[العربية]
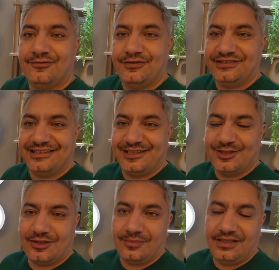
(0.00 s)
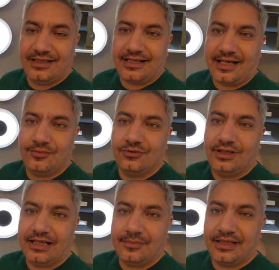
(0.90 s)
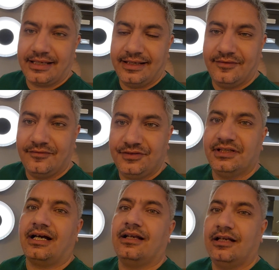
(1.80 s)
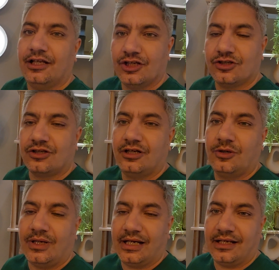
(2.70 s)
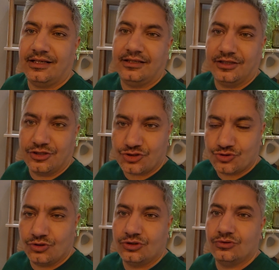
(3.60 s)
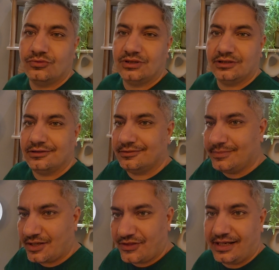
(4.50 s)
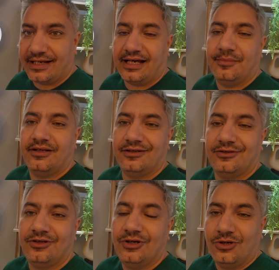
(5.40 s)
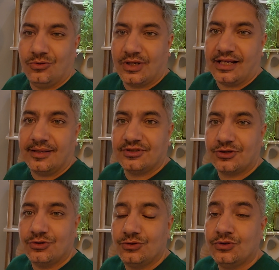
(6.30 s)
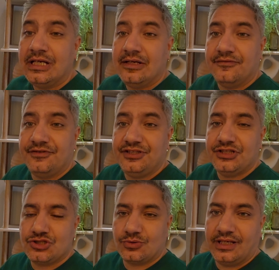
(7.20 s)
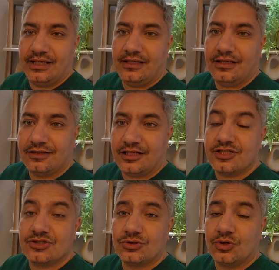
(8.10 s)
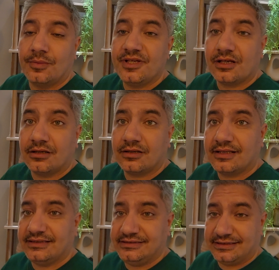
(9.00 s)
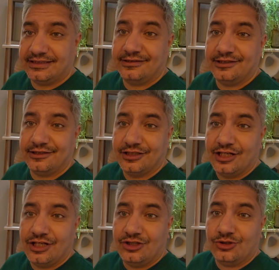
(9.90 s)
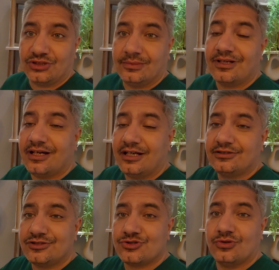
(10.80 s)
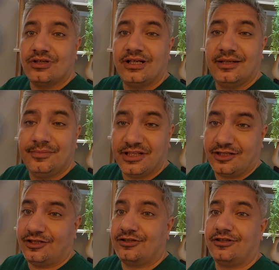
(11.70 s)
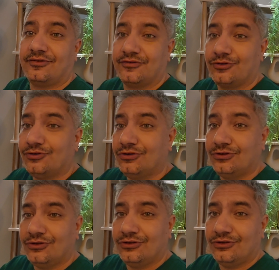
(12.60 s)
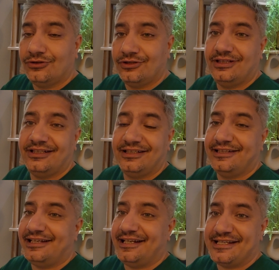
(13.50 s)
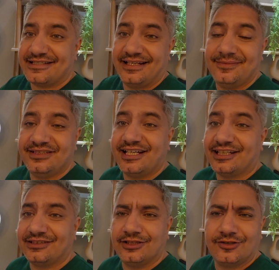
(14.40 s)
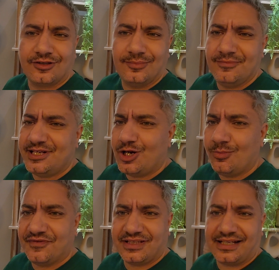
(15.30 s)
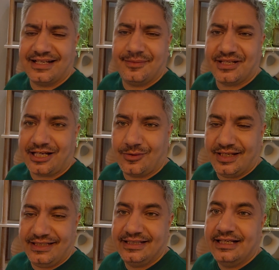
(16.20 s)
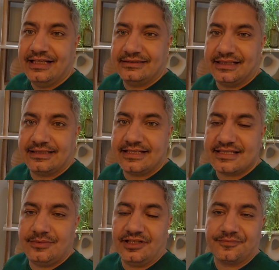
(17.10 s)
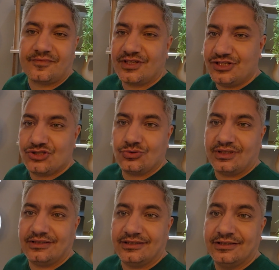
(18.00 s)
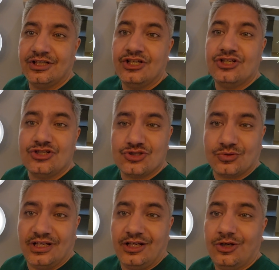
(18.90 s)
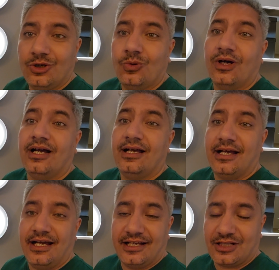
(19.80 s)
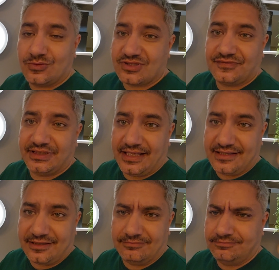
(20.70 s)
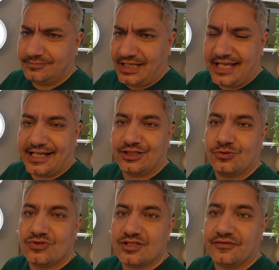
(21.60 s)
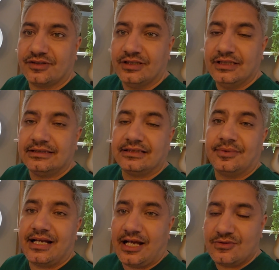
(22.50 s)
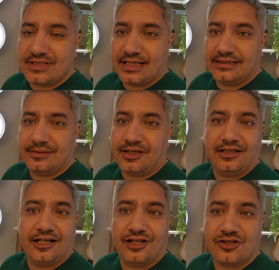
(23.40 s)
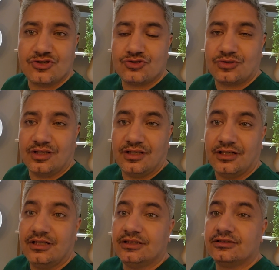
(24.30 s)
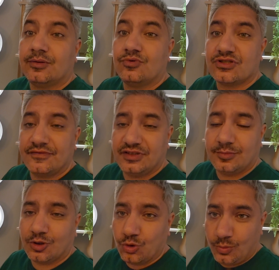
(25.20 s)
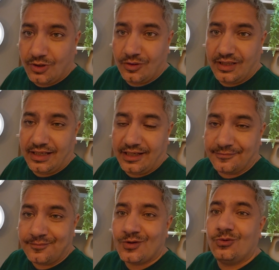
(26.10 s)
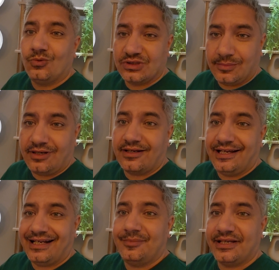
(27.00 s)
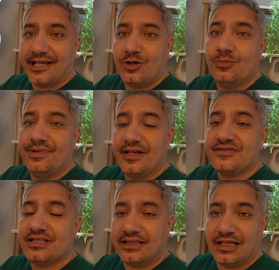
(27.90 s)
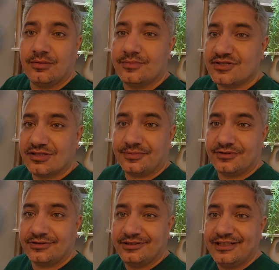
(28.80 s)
في التليجرام اللي انا عامله اللي احنا بنتكلم فيه على الهجرة وعلى الشغل والبحث عن عمل والكلام ده كله في سؤال لاحظت ان هو بيتكرر كتير جدا يعتبر اكتر سؤال بيتكرر في كل الاسئلة اللي بتيجي على التليجرام من اول ما فتحناها من حوالي 3 اسابيع إيه السؤال ده السؤال هو انا وظيفتي كذا ايا كانت الوظيفه طب انا عاوز اقدم على هجره لاستراليا طب وظيفتي مطلوبه ولا لا وطبعا احنا بنجاوب بنفس الاجابه بالظبط